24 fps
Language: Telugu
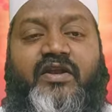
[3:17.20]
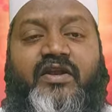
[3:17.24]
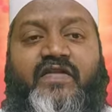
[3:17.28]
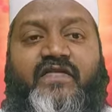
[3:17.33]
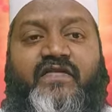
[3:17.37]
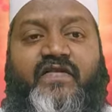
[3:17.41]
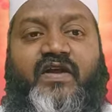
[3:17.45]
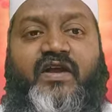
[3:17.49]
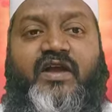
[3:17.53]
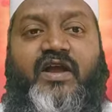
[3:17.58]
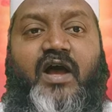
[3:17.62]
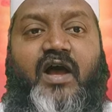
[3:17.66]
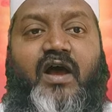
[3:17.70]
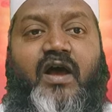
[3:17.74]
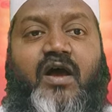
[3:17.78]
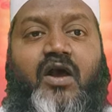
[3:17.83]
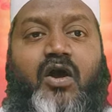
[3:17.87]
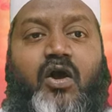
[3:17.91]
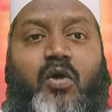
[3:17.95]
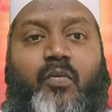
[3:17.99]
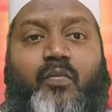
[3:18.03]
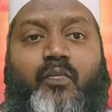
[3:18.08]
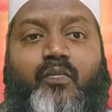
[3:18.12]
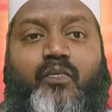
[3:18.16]
నిజంగా
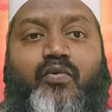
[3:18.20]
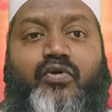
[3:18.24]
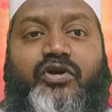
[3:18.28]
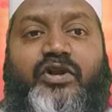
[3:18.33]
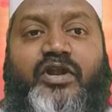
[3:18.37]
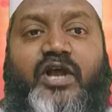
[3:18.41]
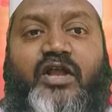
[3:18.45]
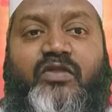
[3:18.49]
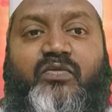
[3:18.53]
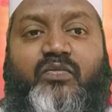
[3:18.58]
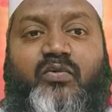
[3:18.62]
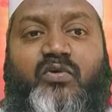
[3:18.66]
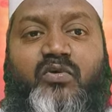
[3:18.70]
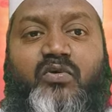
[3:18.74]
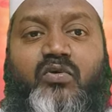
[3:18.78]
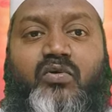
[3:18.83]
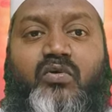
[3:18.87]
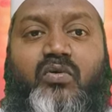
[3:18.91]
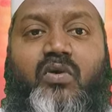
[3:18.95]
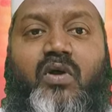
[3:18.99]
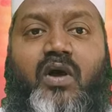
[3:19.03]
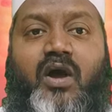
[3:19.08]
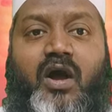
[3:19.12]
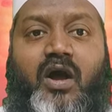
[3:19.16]
పుణ్యాత్ములు
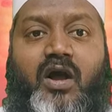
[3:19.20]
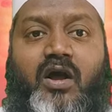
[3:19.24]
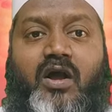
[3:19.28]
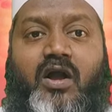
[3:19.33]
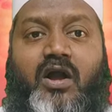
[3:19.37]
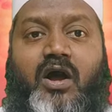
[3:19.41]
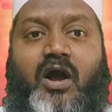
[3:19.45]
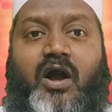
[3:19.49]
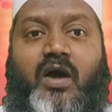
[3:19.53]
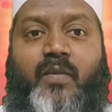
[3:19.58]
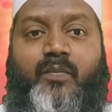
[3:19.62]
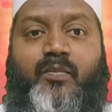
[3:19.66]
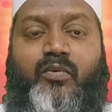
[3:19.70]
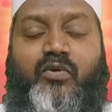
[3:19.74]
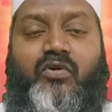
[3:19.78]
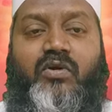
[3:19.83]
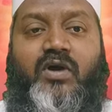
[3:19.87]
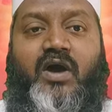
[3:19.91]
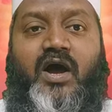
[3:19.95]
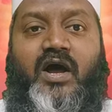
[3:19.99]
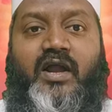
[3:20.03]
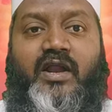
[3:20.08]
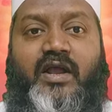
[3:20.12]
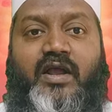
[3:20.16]
కాపుర్
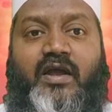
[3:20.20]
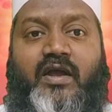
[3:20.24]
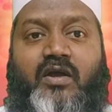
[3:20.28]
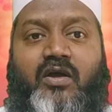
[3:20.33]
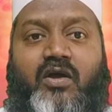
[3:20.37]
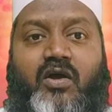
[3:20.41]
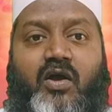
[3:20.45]
అనే